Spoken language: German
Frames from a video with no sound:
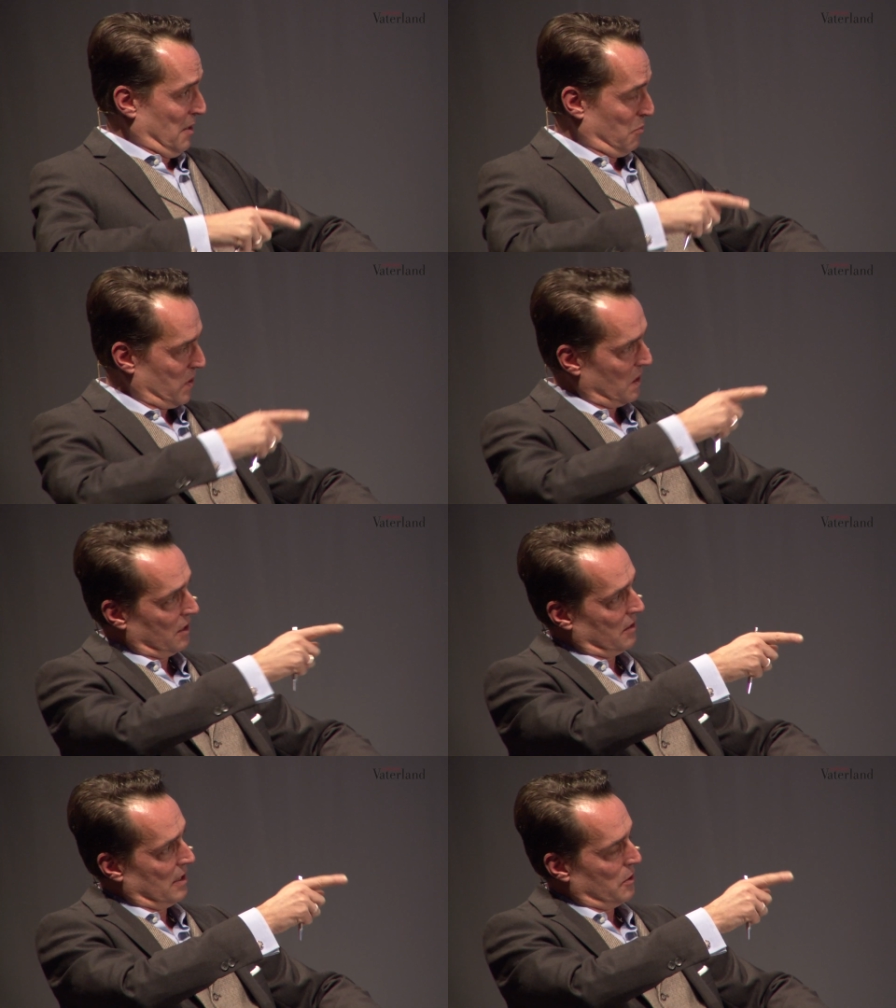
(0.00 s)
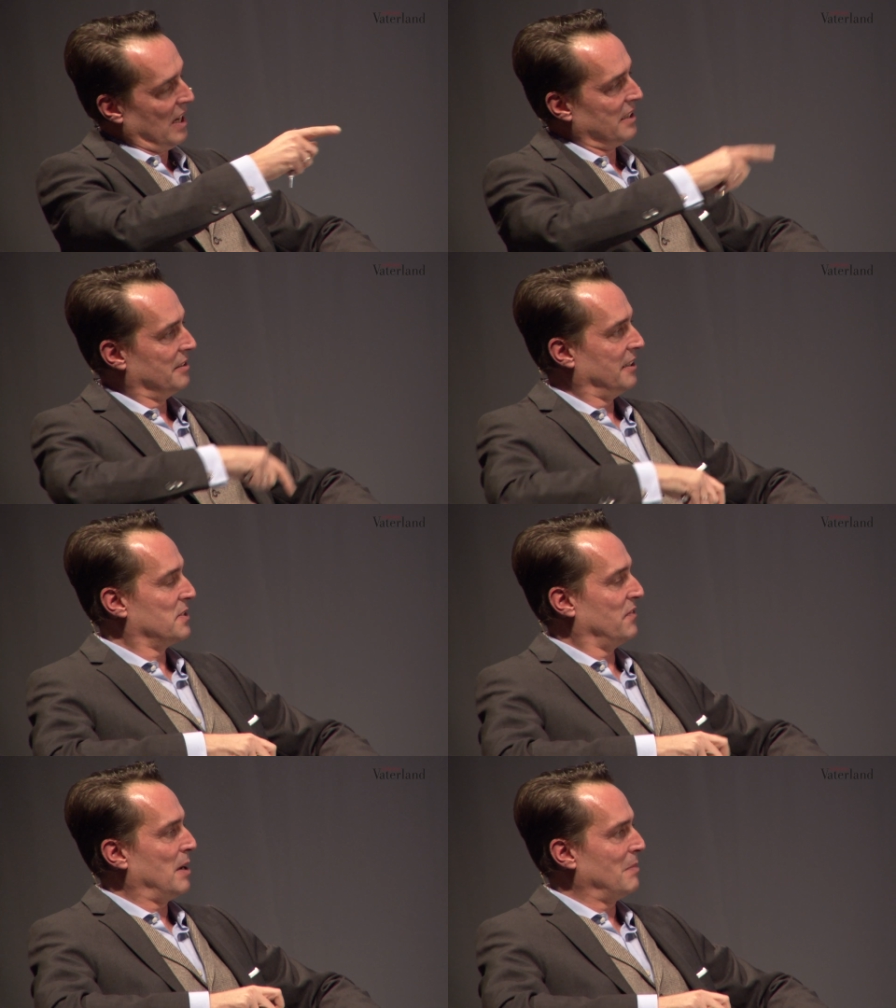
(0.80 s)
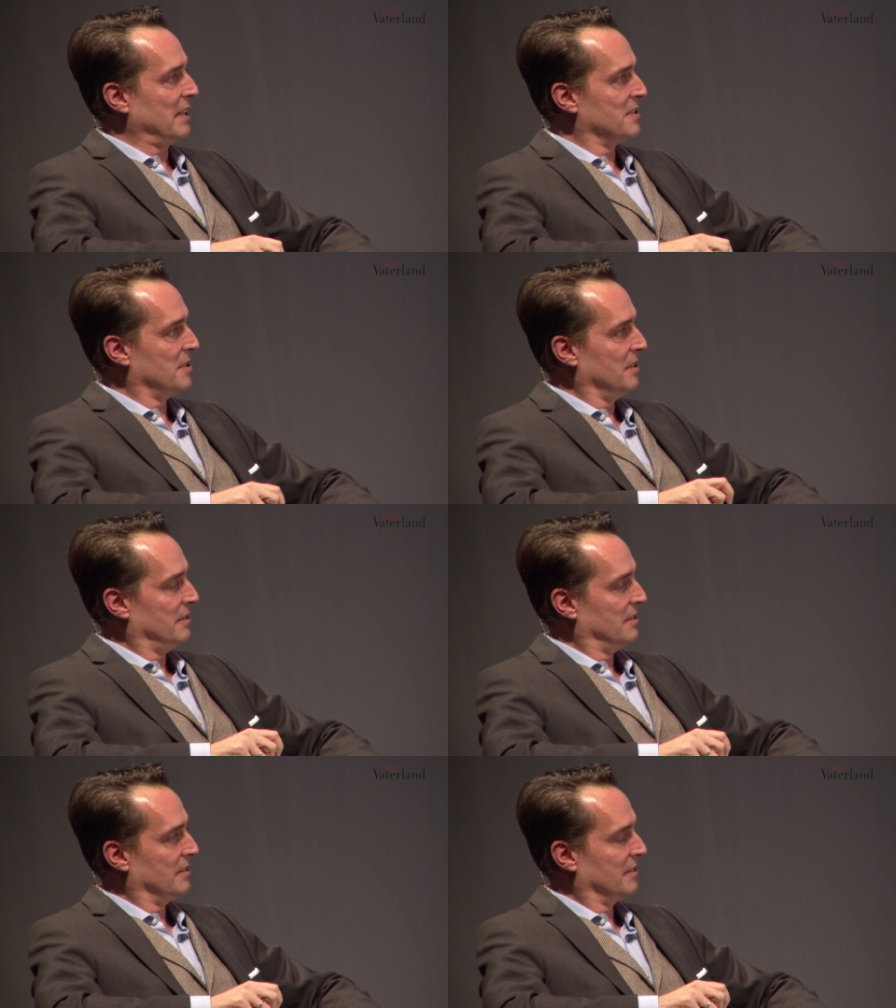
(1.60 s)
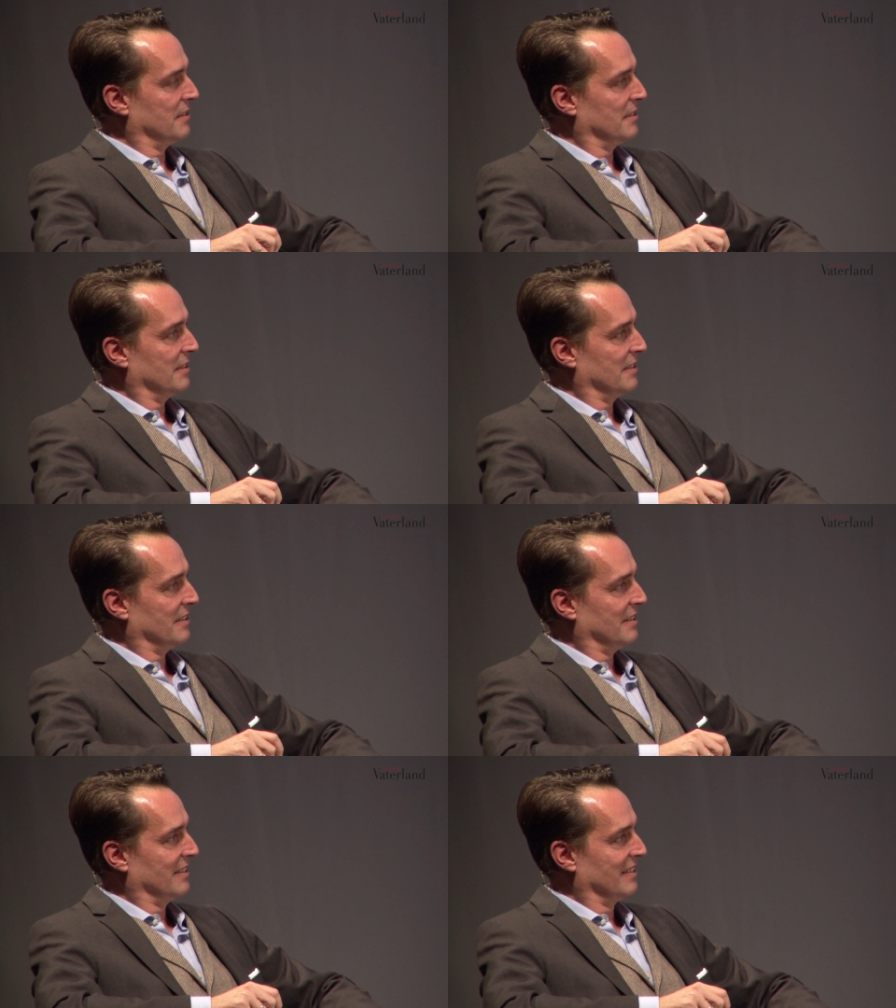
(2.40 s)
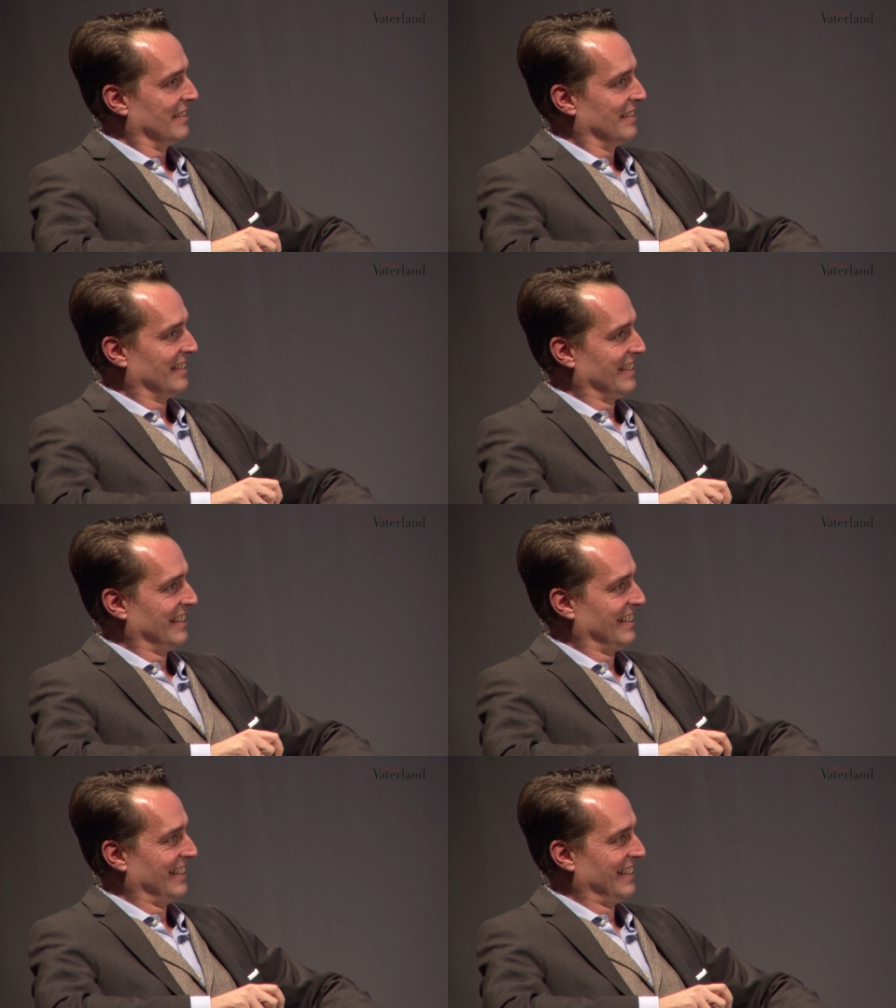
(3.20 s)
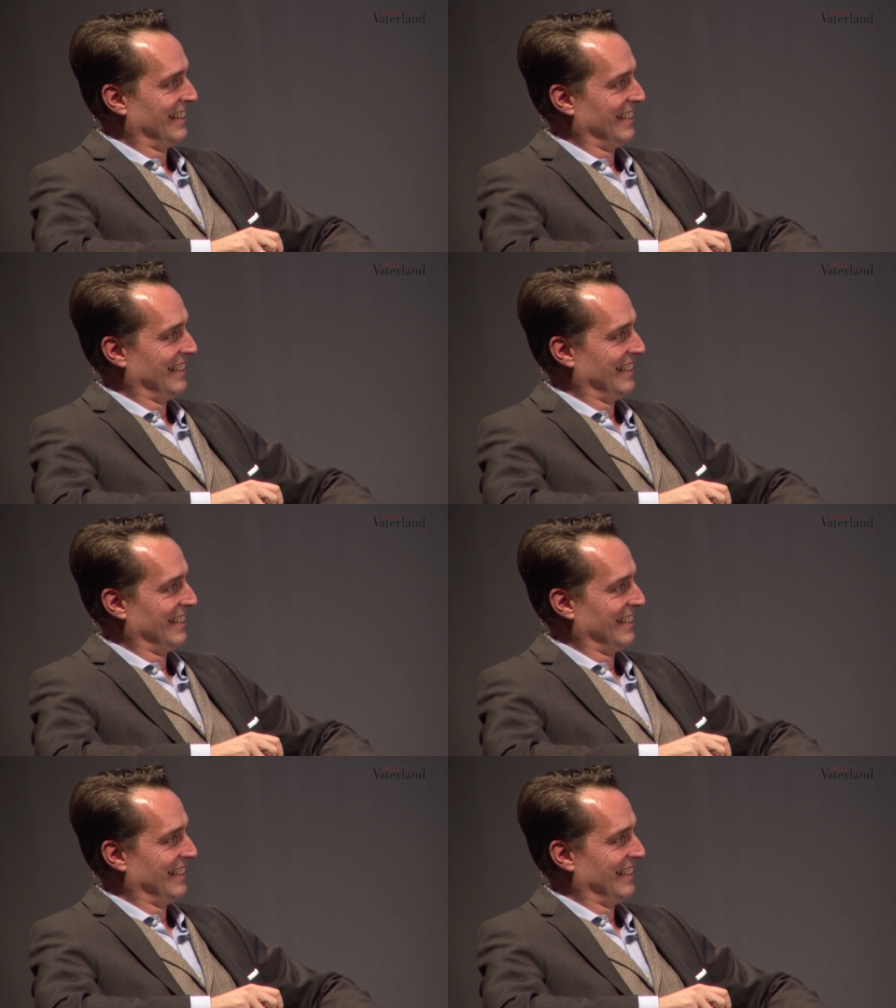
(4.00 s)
Muss ich der Johannes jetzt warm anziehen? Nein, muss er nicht,